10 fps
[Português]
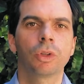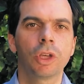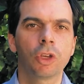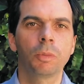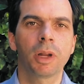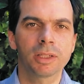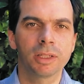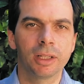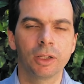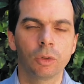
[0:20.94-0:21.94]
O que, que o
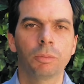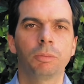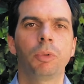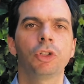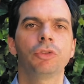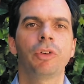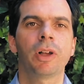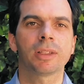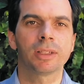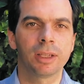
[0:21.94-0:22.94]
brasileiro pode
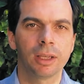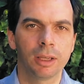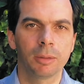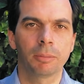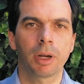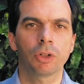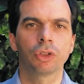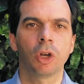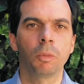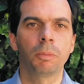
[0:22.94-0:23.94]
fazer para
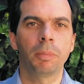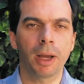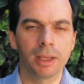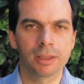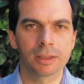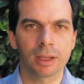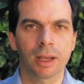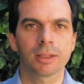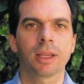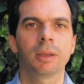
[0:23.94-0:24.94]
ajudar o país
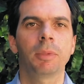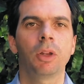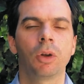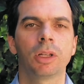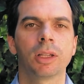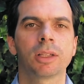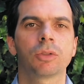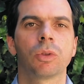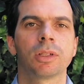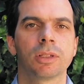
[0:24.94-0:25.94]
a sair melhor dessa
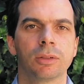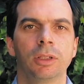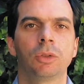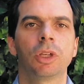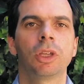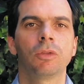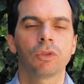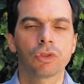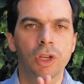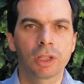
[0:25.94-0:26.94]
situação. Então, o que, que
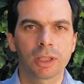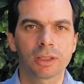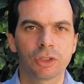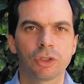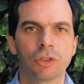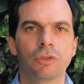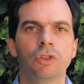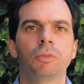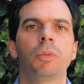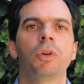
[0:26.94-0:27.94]
você que está assistindo esse
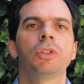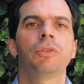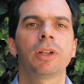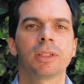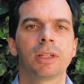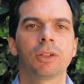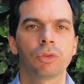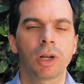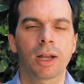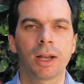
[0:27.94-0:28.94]
vídeo pode fazer na
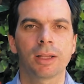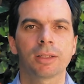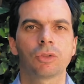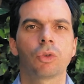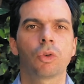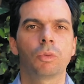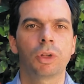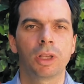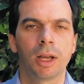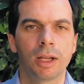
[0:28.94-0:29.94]
sua casa, na sua
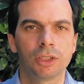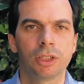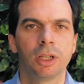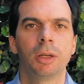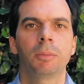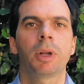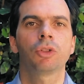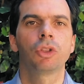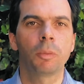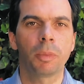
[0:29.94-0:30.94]
comunidade, para
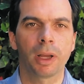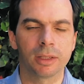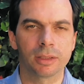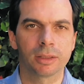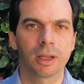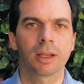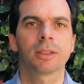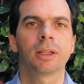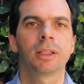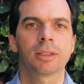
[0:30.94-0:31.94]
ajudar o país a
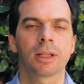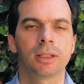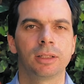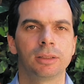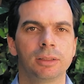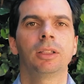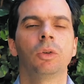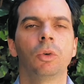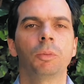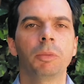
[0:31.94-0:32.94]
sair dessa crise?
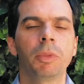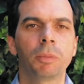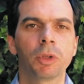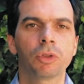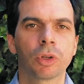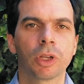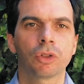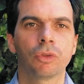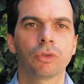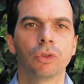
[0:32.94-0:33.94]
Então, o primeiro pessoa que a gente
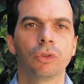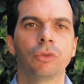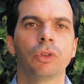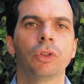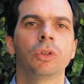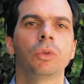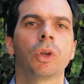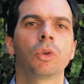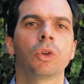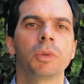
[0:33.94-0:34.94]
convidou foi o
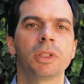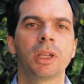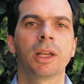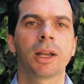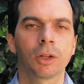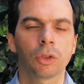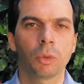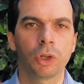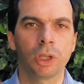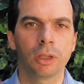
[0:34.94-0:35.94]
economista Ricardo
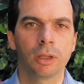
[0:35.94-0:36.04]
Amorim.